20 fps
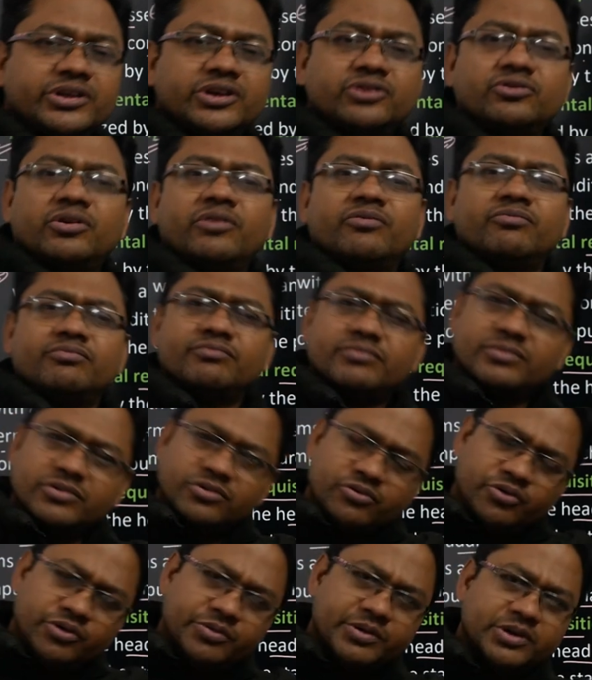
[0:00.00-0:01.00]
हैं जो
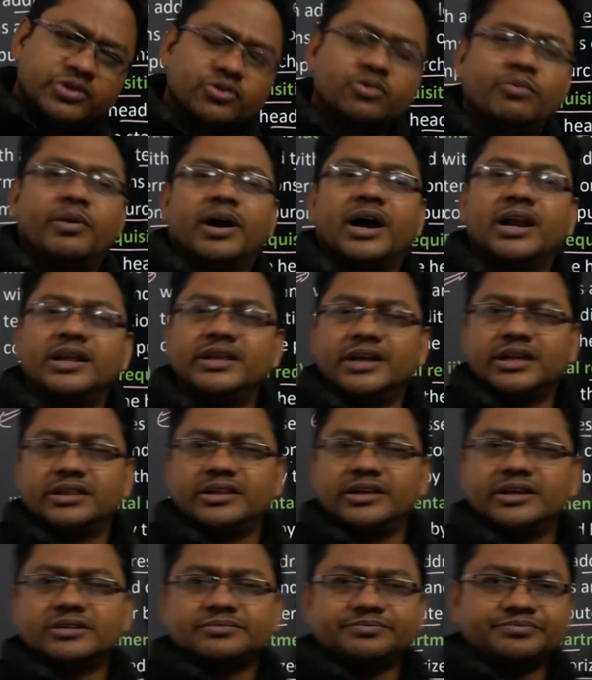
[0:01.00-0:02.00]
उन्हीं के थ्रू मंगा ली
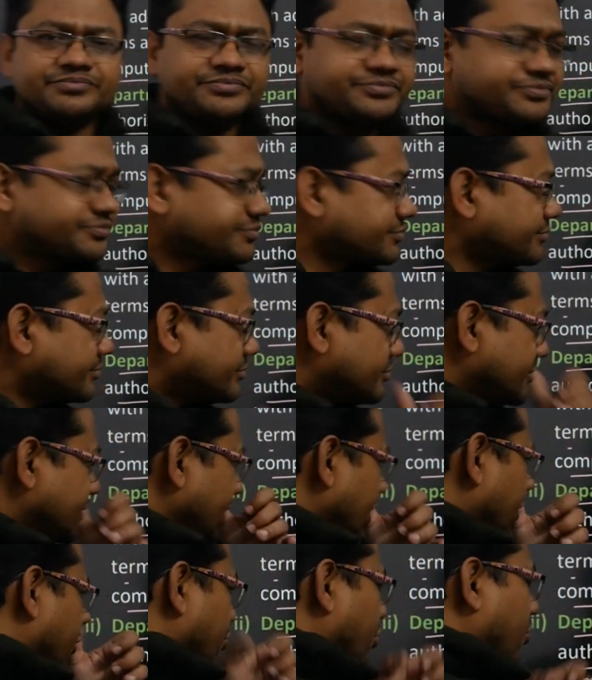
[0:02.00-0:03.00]
जाती हैं
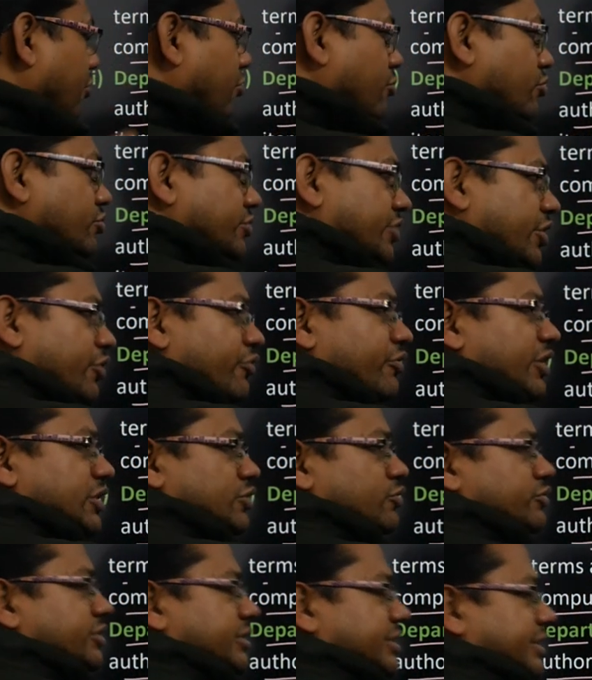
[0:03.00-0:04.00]
तो उसकी
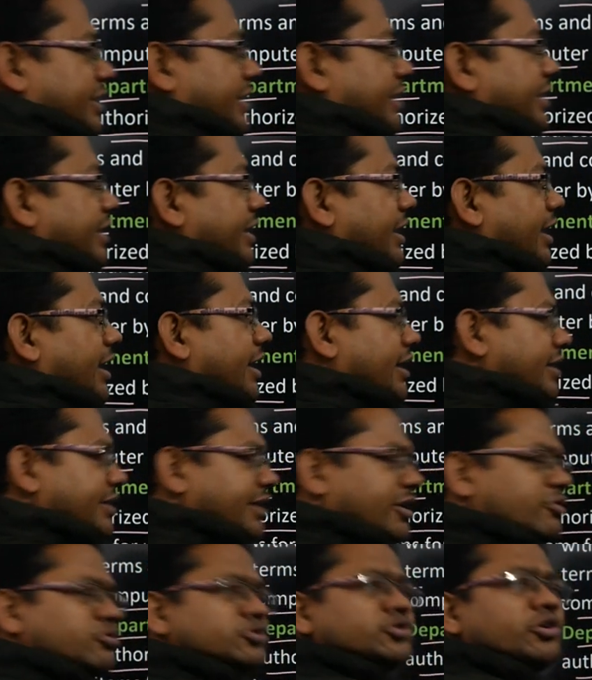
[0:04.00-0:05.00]
रिक्वेस्ट हो सकती है ये
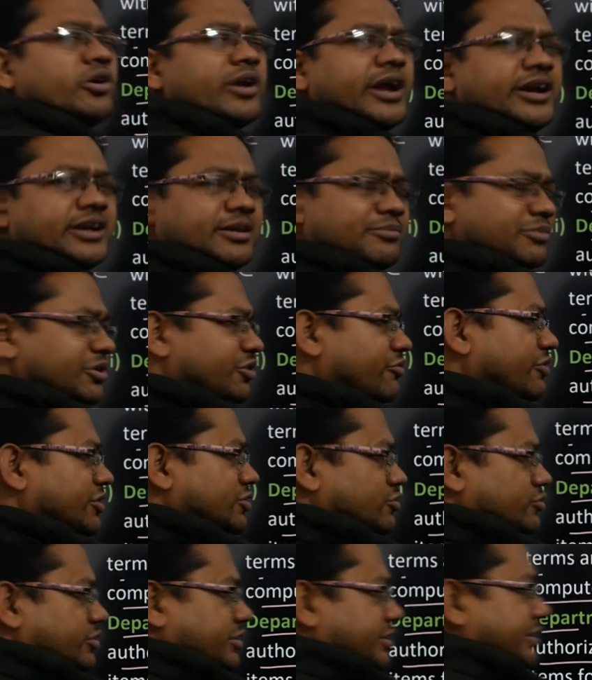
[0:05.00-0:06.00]
या कुछ और आइटम की
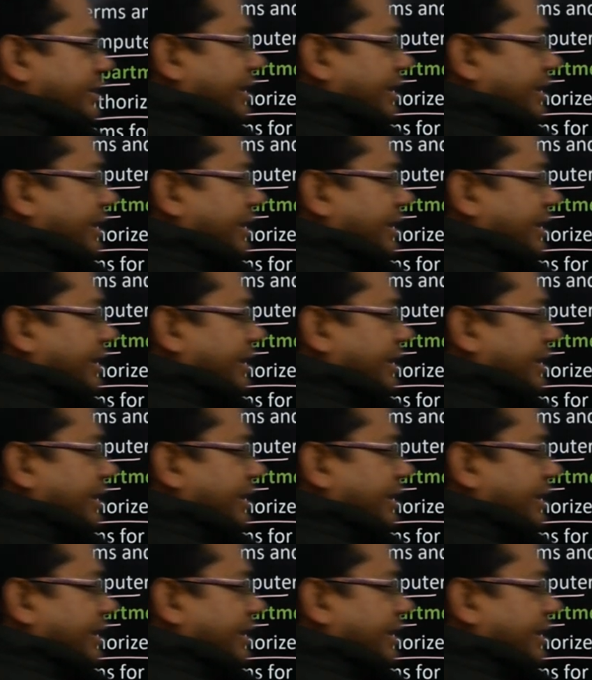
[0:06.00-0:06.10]
रिक्वेस्ट हो सकती